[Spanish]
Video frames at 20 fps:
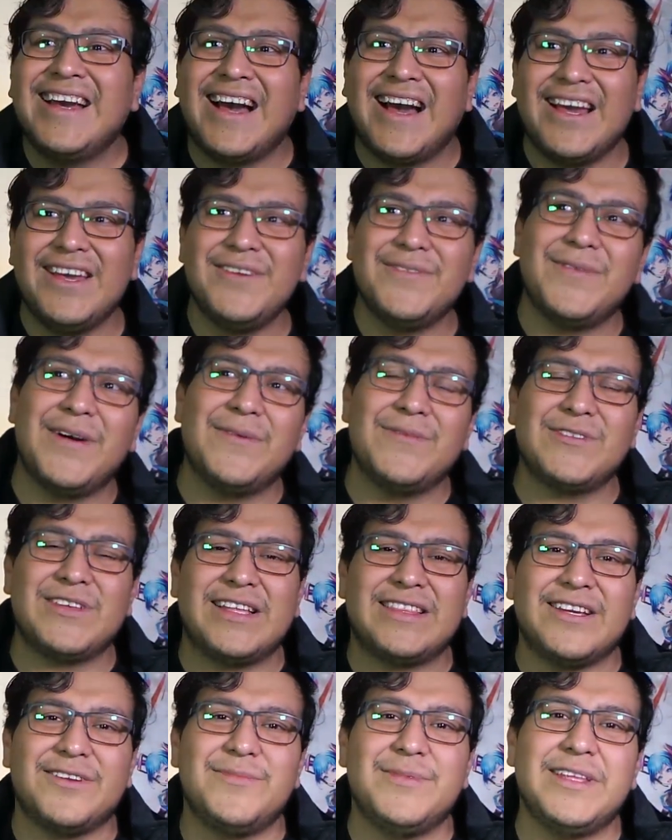Ahí
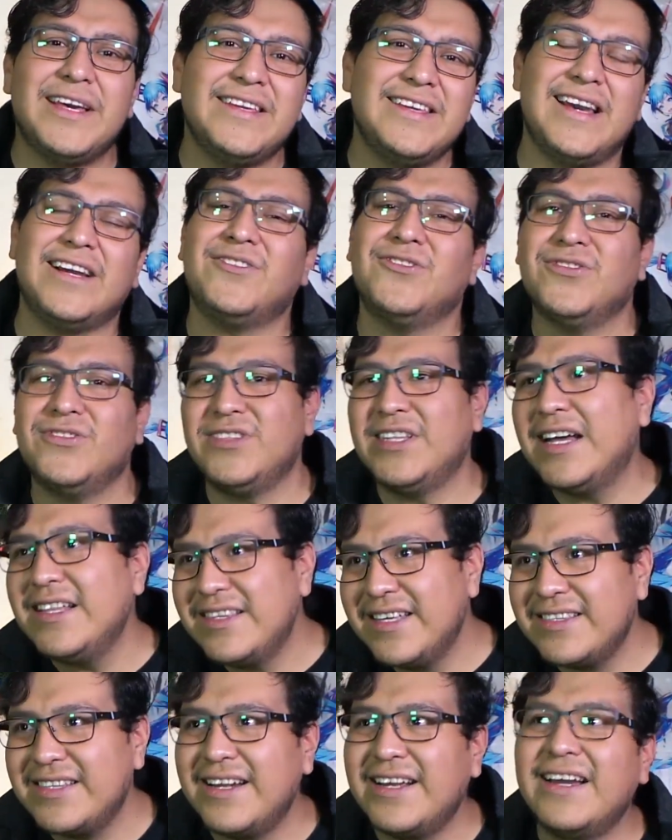vamos a terminar ya con
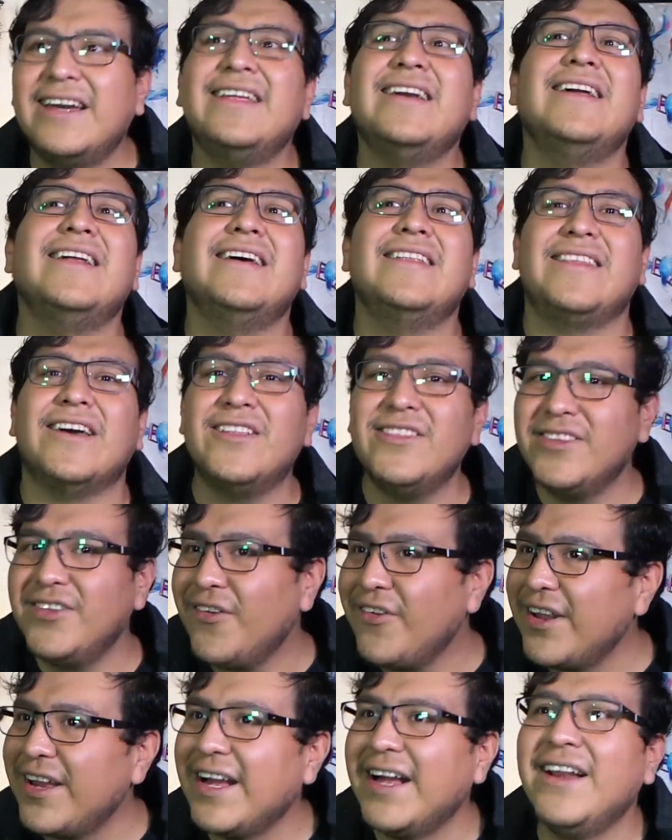tanta tragadera,
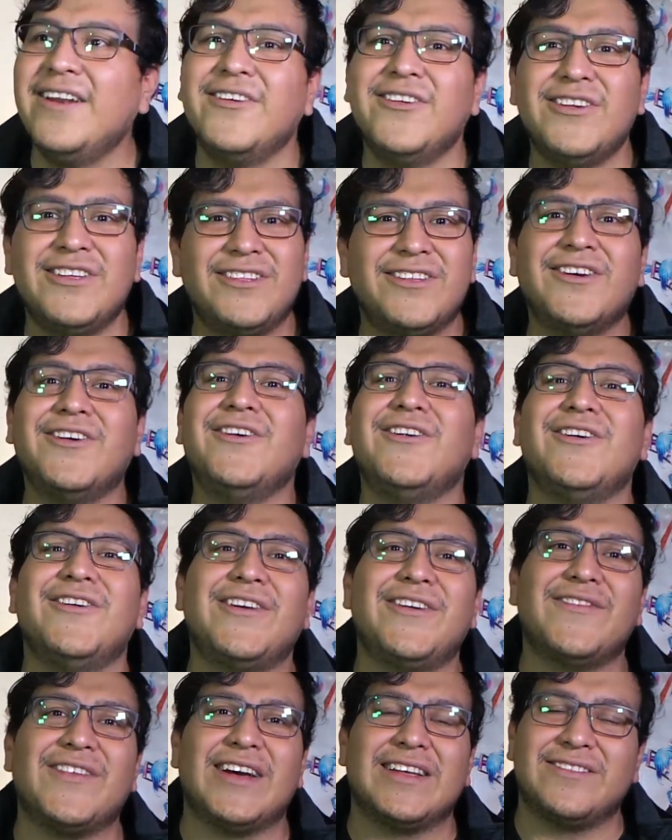tanto regalo y todo
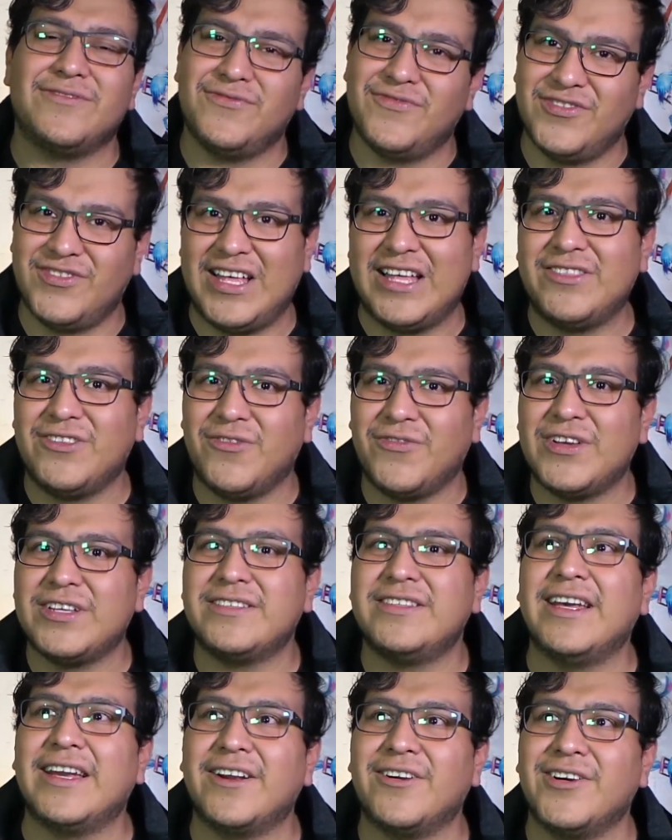lo demás, tanto
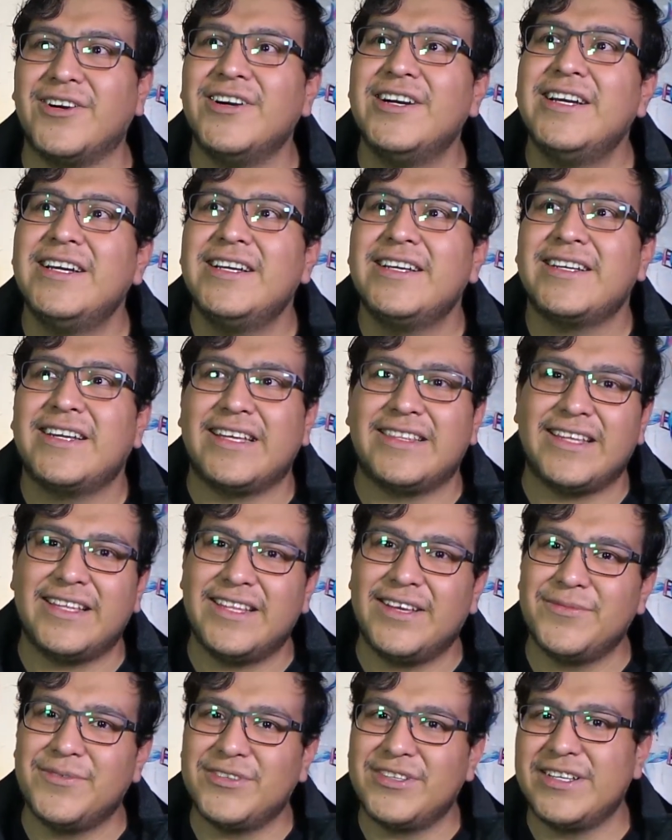festejo que
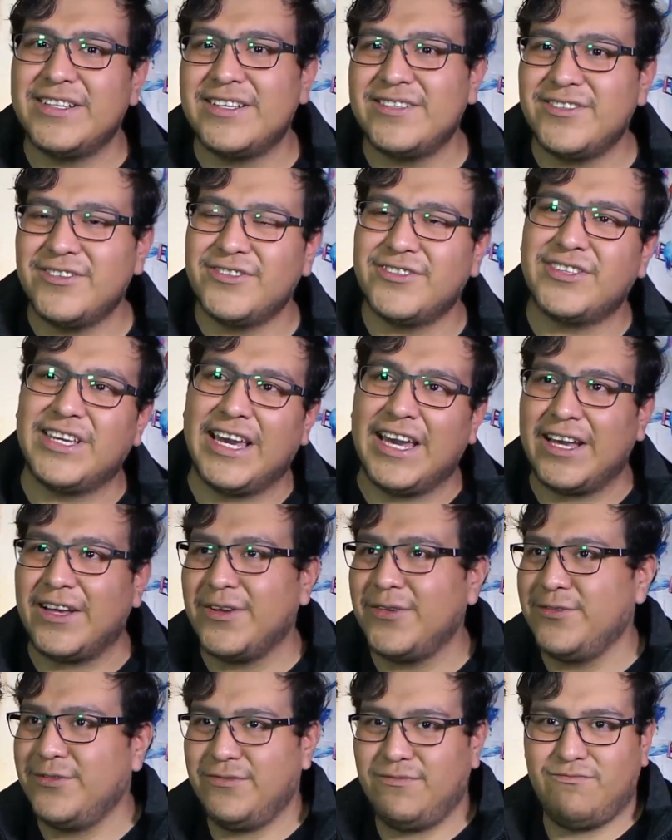tenemos en estos que
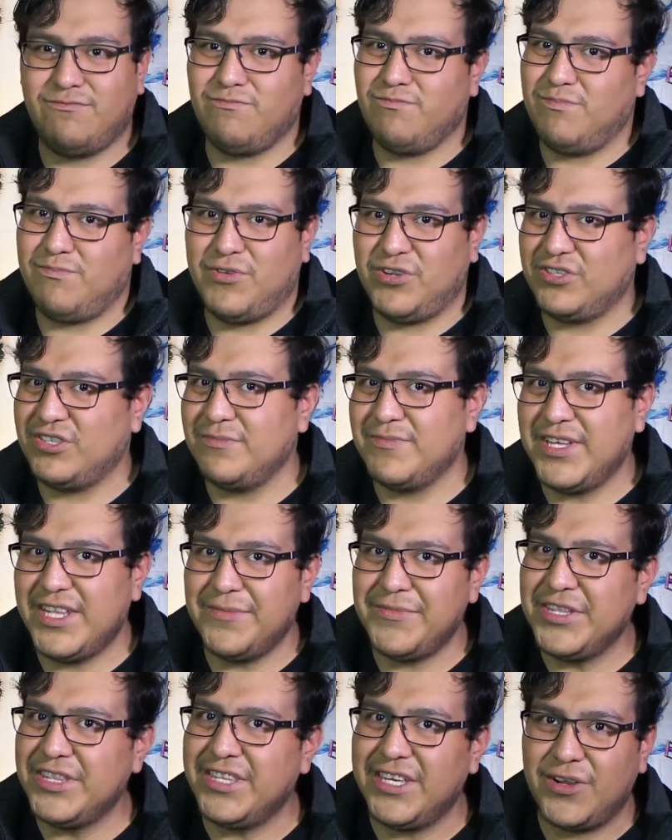
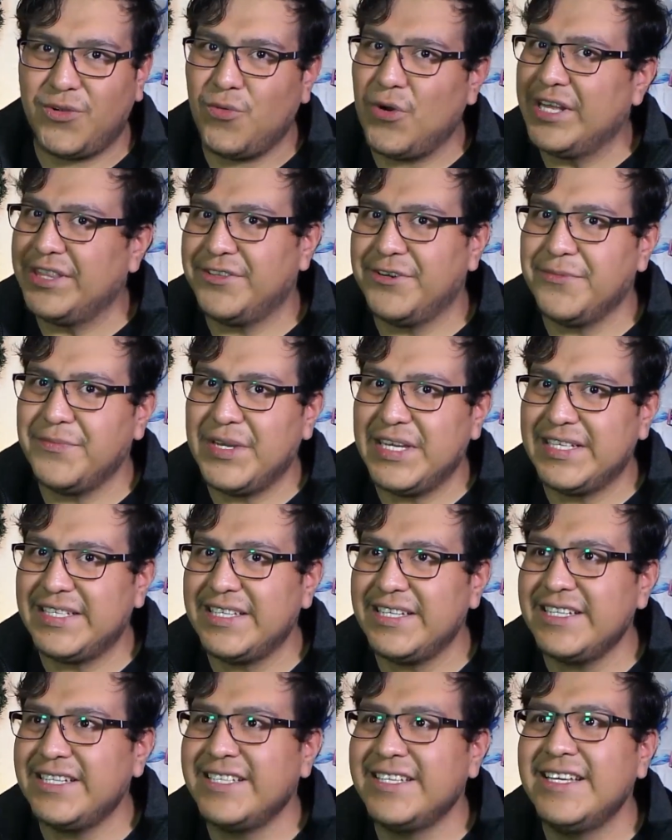aproximadamente cuatro
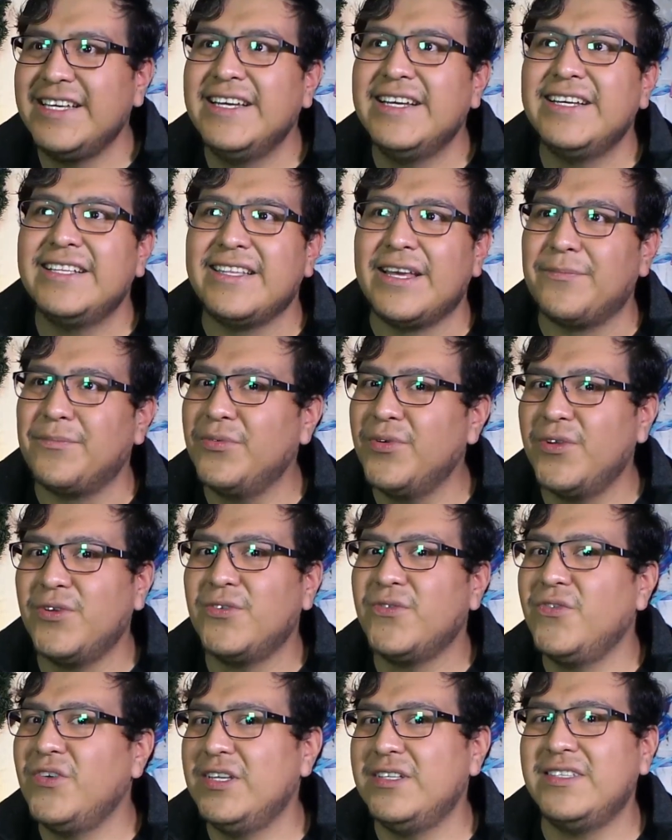meses de
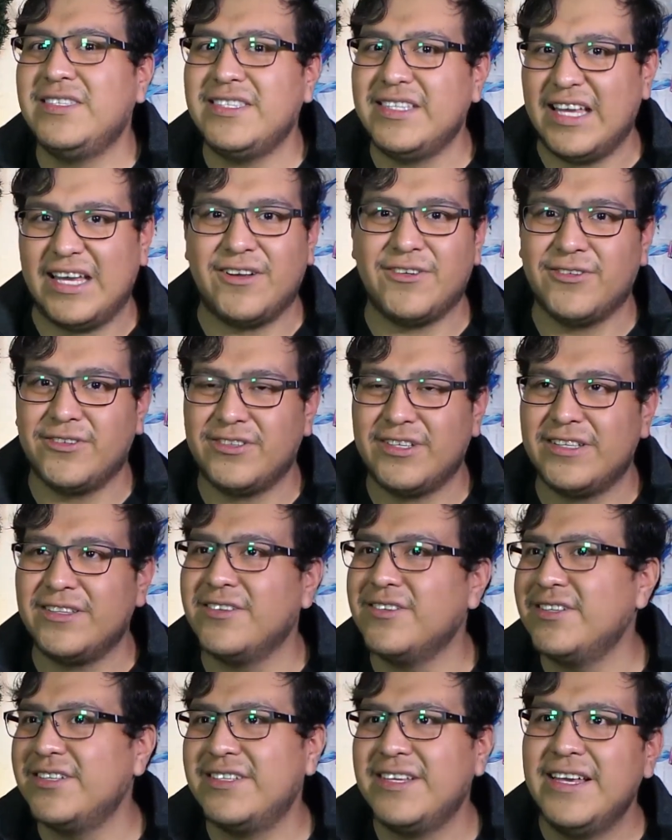puros festejos.
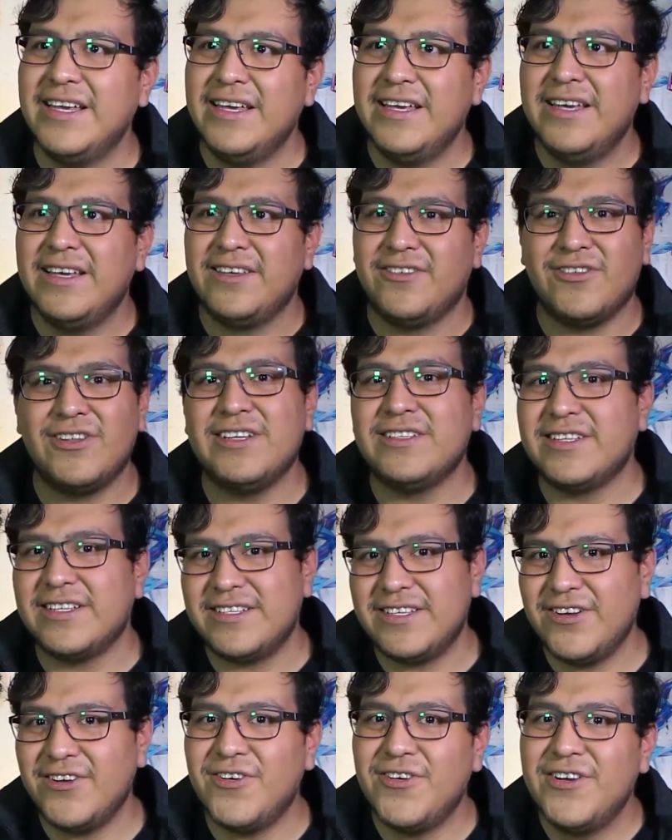Entonces yo les
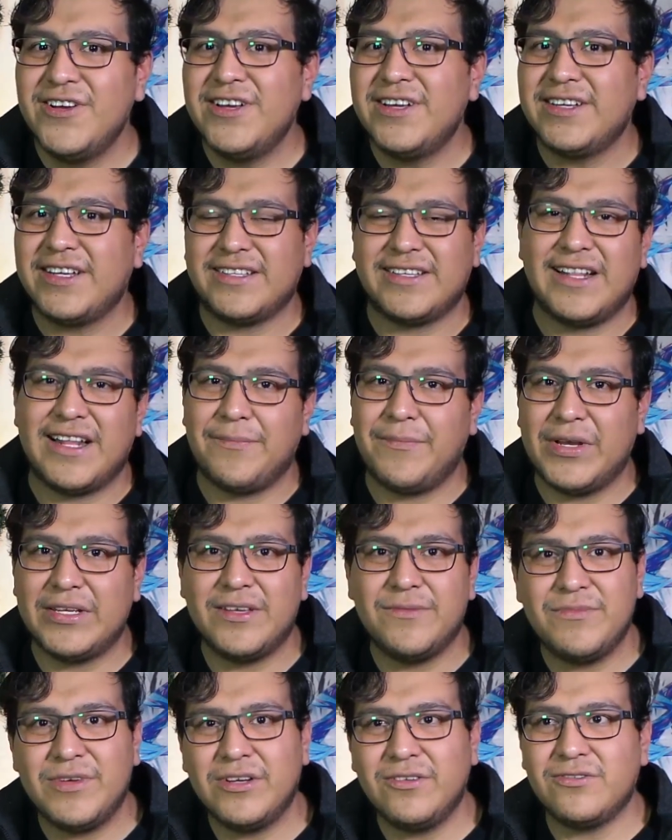deseo que se la
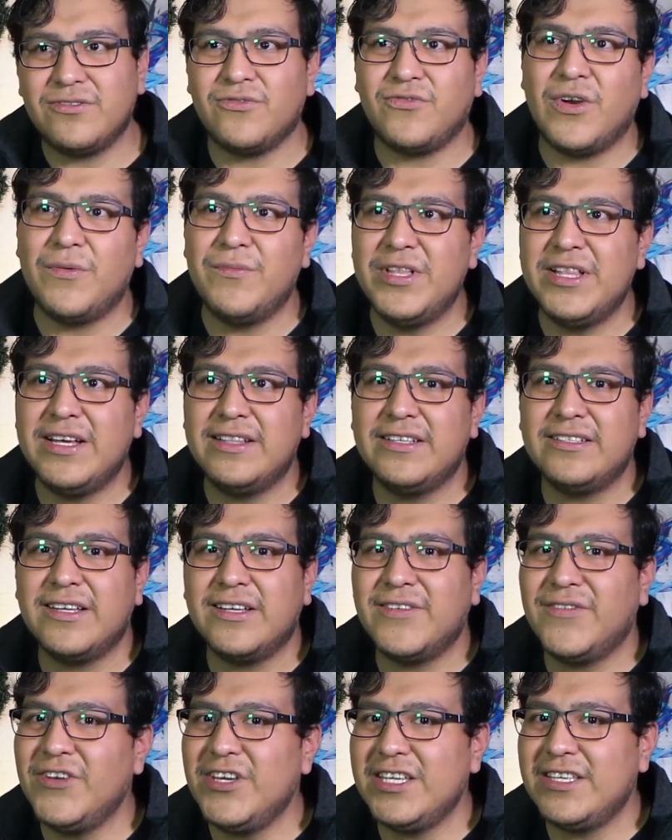pasen bien con su familia en
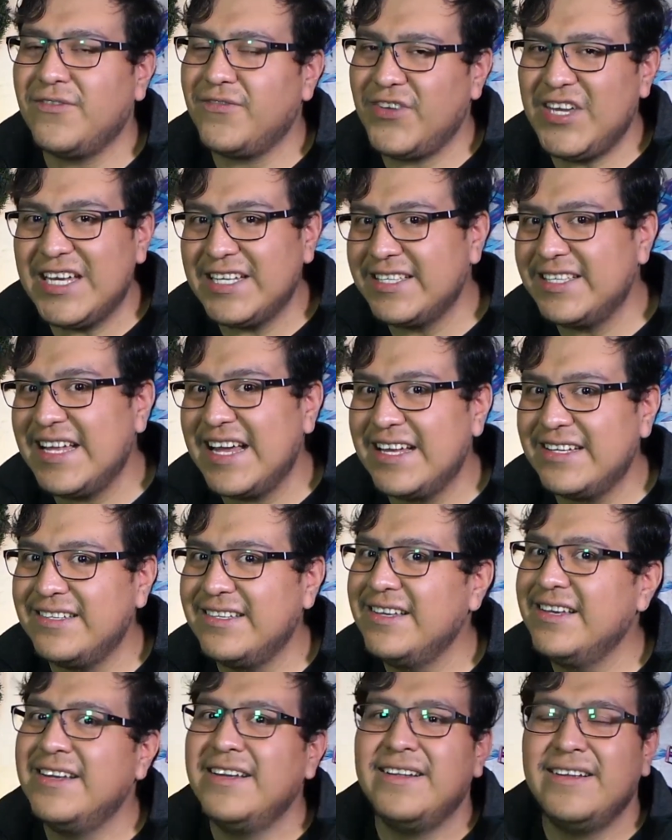estas
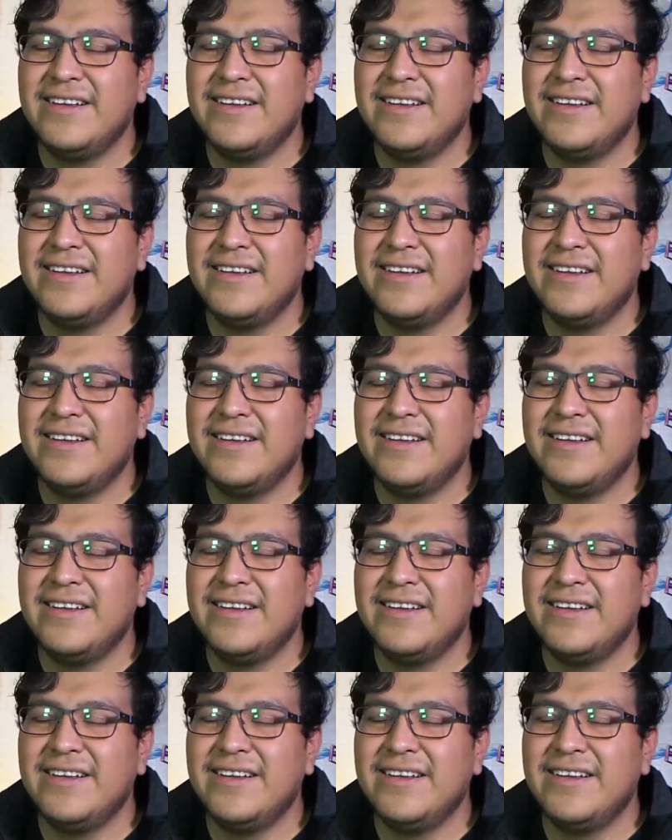fiestas